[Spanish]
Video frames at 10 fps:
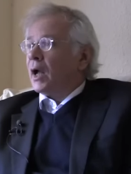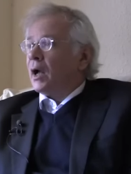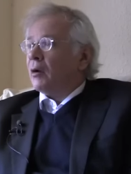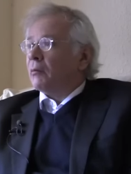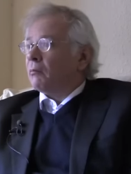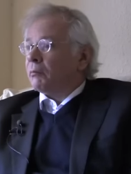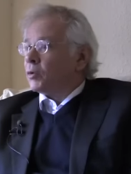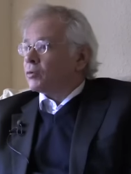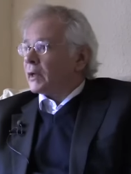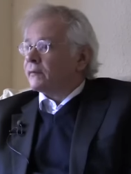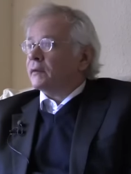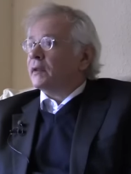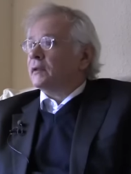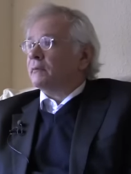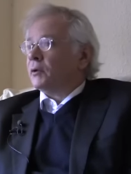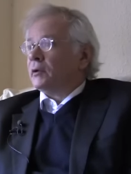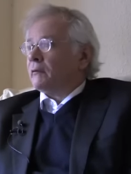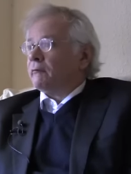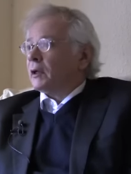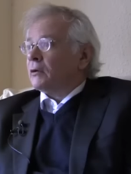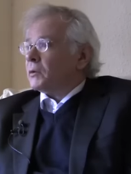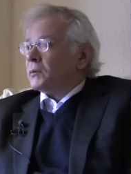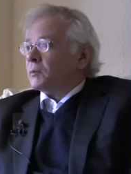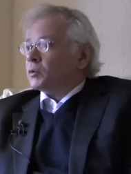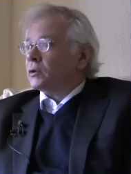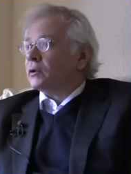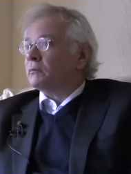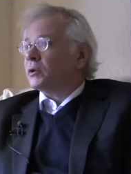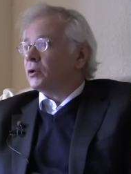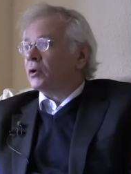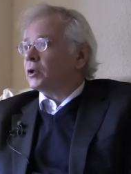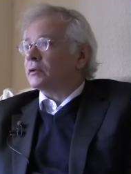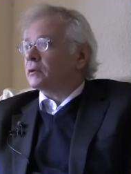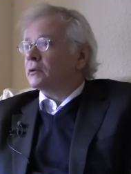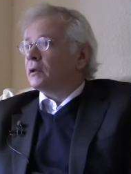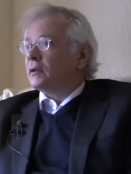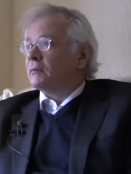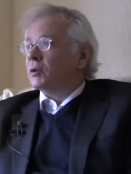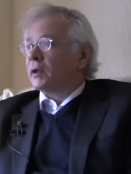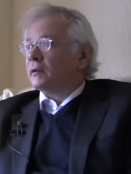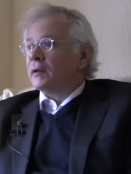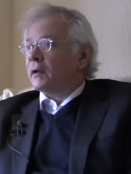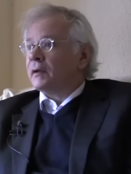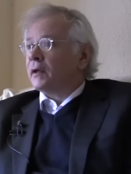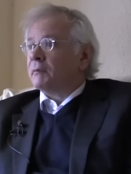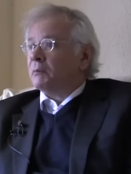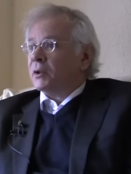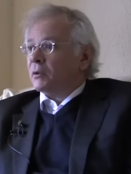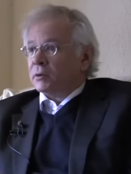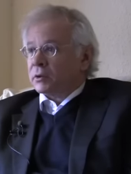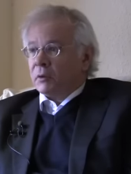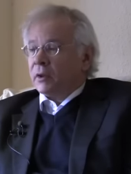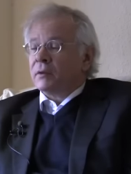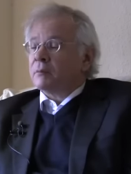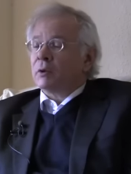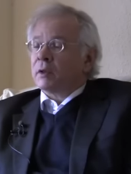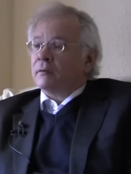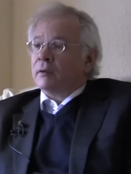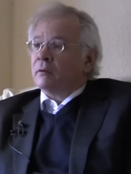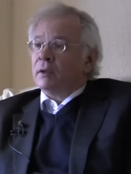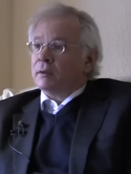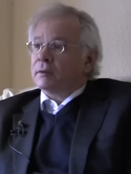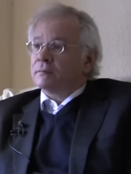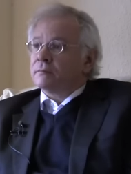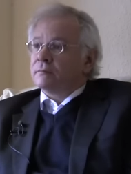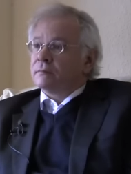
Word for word: ah, un poco un accidente, porque Franco vivió mucho tiempo y no quiso democratizar el régimen, pero se podía haber democratizado antes.